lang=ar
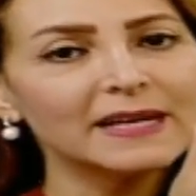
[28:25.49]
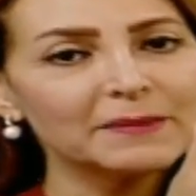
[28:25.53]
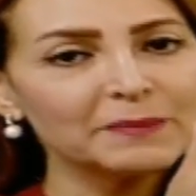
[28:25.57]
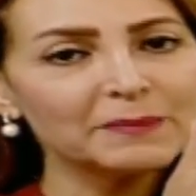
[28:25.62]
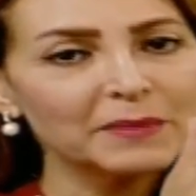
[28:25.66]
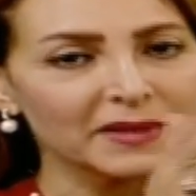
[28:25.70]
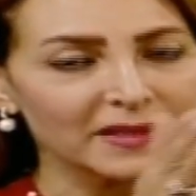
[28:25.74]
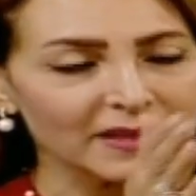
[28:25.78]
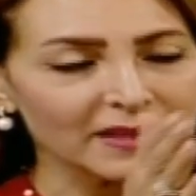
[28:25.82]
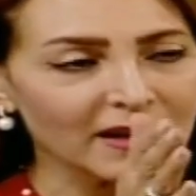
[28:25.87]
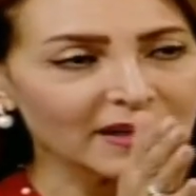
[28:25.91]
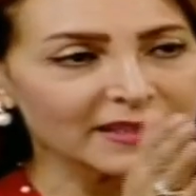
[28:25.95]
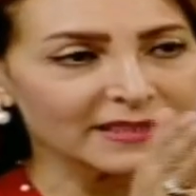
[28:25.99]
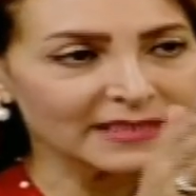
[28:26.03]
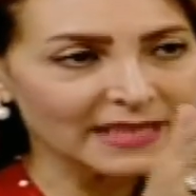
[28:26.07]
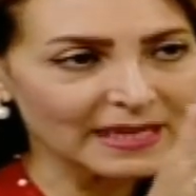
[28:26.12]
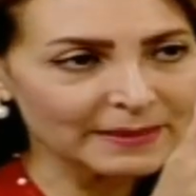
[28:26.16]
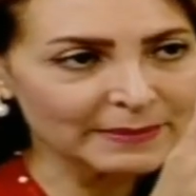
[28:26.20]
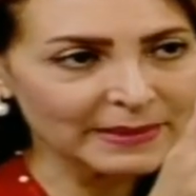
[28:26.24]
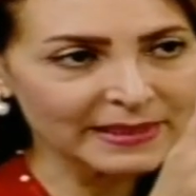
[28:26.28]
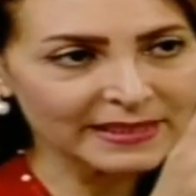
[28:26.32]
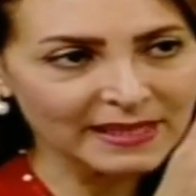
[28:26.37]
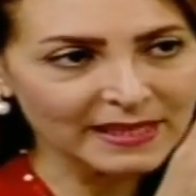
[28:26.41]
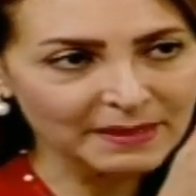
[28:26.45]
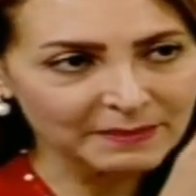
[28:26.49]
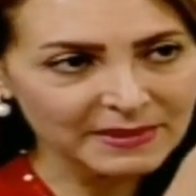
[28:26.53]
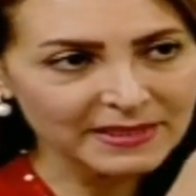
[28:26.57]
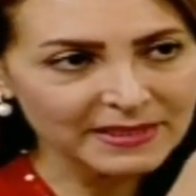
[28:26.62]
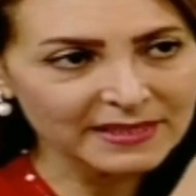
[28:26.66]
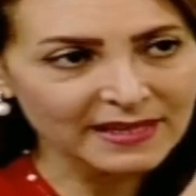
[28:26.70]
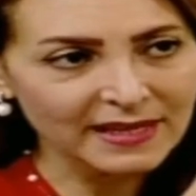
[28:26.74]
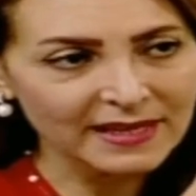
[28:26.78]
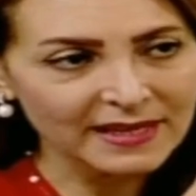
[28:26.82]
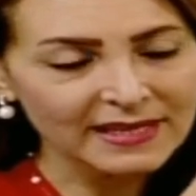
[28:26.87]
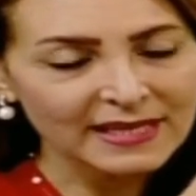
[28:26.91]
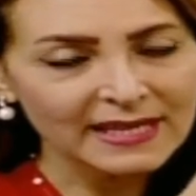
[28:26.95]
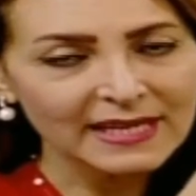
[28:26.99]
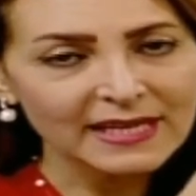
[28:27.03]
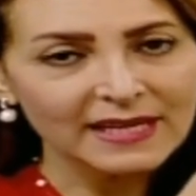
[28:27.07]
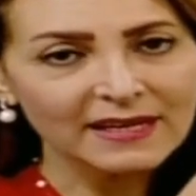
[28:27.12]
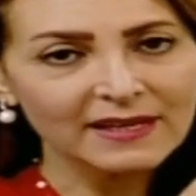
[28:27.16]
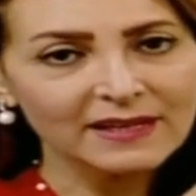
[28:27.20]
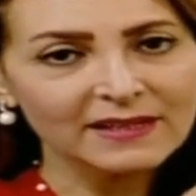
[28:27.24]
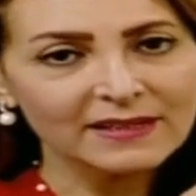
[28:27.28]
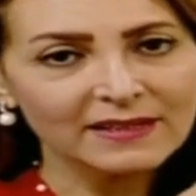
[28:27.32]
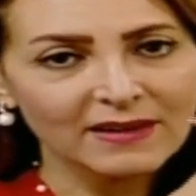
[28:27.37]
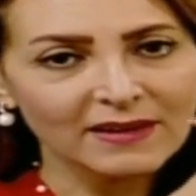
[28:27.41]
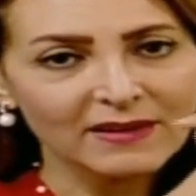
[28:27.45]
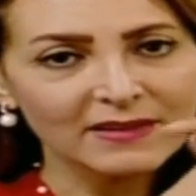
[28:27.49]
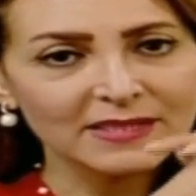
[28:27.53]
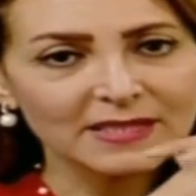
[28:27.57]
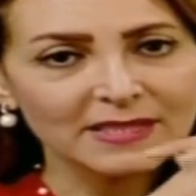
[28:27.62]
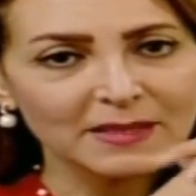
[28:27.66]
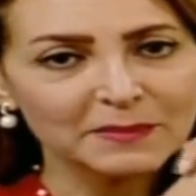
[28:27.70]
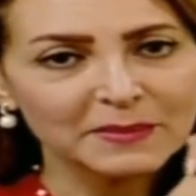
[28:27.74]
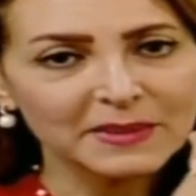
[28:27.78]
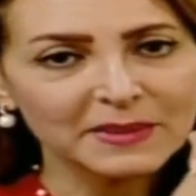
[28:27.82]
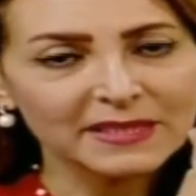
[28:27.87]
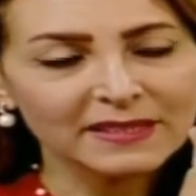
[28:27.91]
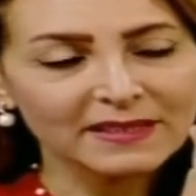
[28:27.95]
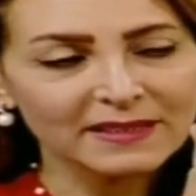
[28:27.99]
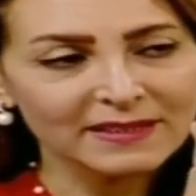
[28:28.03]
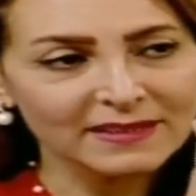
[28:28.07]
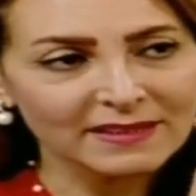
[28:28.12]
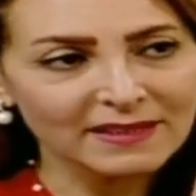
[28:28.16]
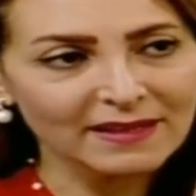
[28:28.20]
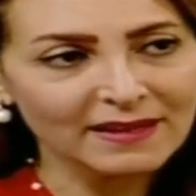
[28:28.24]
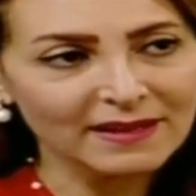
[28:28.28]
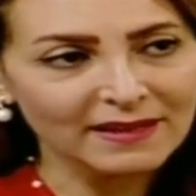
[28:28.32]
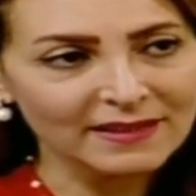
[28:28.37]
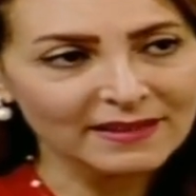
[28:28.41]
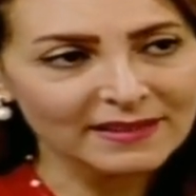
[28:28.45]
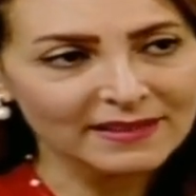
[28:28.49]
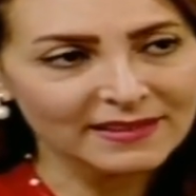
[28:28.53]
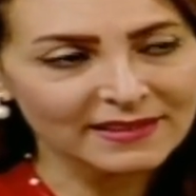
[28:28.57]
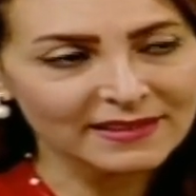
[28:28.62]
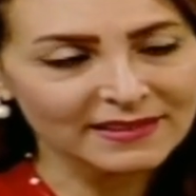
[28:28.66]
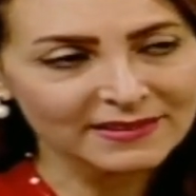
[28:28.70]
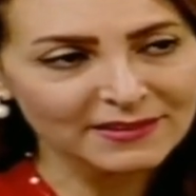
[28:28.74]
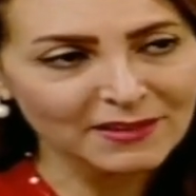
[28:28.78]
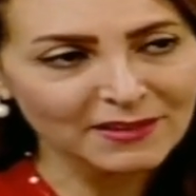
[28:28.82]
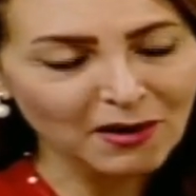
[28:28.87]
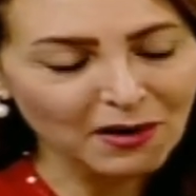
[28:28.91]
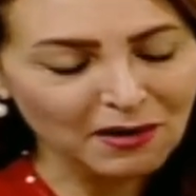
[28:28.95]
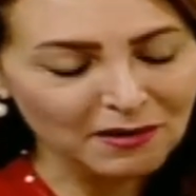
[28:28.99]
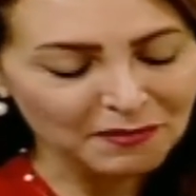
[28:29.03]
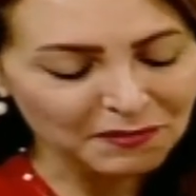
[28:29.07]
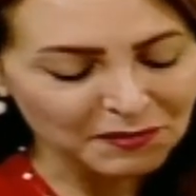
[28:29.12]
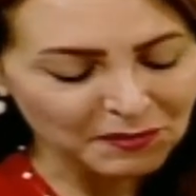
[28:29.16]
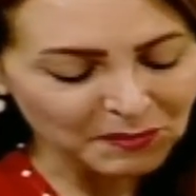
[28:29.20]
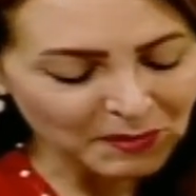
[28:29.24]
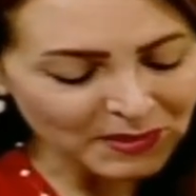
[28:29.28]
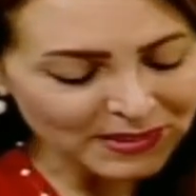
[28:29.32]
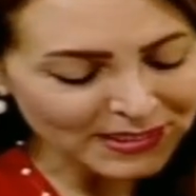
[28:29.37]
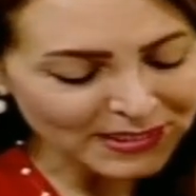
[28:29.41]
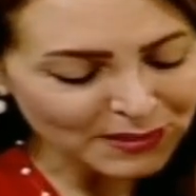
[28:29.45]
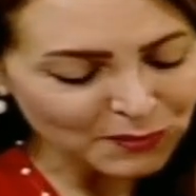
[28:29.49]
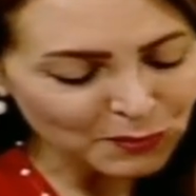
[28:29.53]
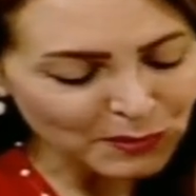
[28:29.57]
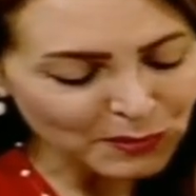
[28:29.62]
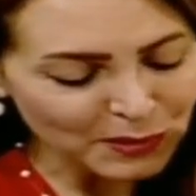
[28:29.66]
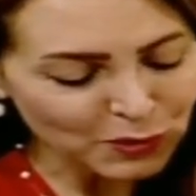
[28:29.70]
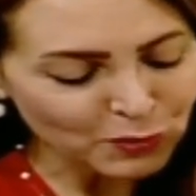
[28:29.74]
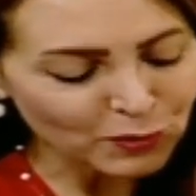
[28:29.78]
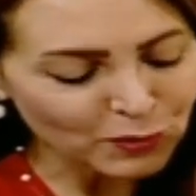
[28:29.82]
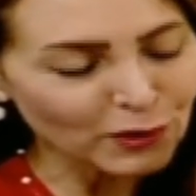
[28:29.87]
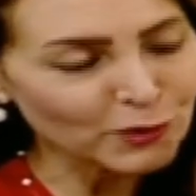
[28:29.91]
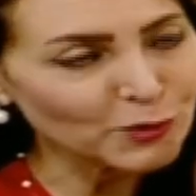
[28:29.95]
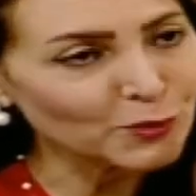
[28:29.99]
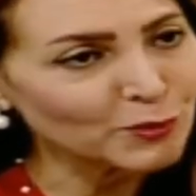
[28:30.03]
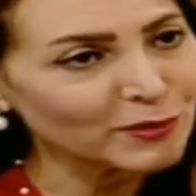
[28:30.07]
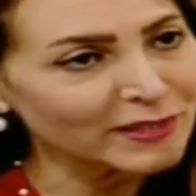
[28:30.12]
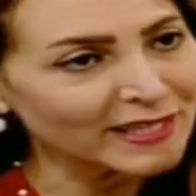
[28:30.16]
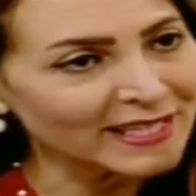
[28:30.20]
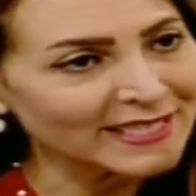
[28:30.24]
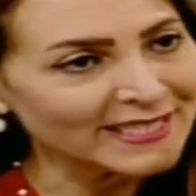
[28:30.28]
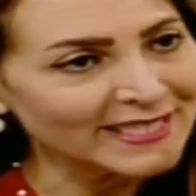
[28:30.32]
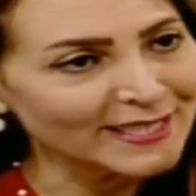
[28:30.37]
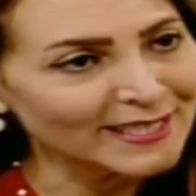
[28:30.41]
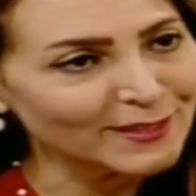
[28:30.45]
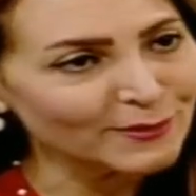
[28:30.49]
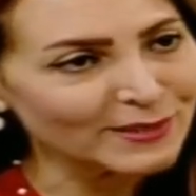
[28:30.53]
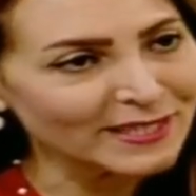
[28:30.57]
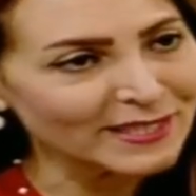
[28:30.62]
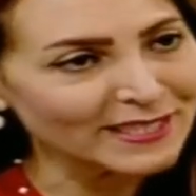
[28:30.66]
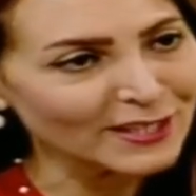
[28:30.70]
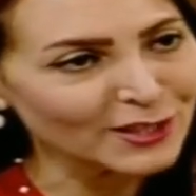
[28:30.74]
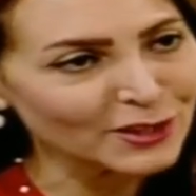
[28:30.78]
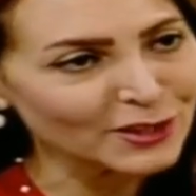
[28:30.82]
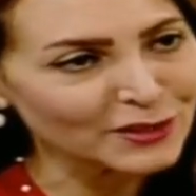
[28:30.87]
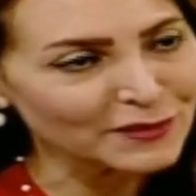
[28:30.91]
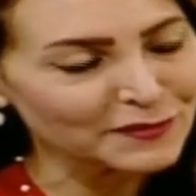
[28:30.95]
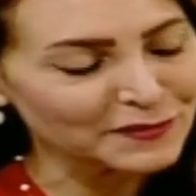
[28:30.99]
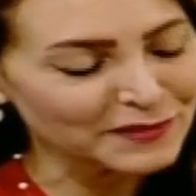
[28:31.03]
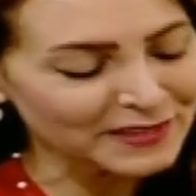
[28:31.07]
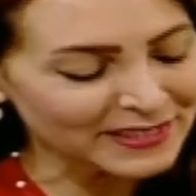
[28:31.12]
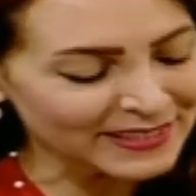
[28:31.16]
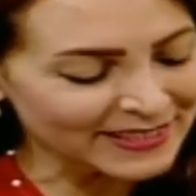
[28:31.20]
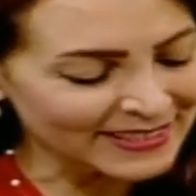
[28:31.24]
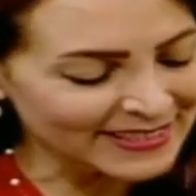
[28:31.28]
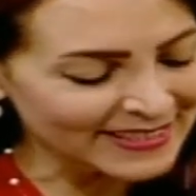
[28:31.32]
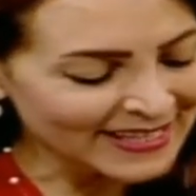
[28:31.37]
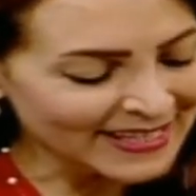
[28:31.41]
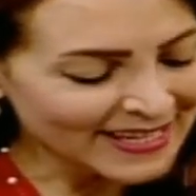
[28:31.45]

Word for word: بريقه امل كبيره آه، خاصه بقطاع الطاقه في مصر وبشكرك شكر جزيل نعم. استاذ اشرف فكري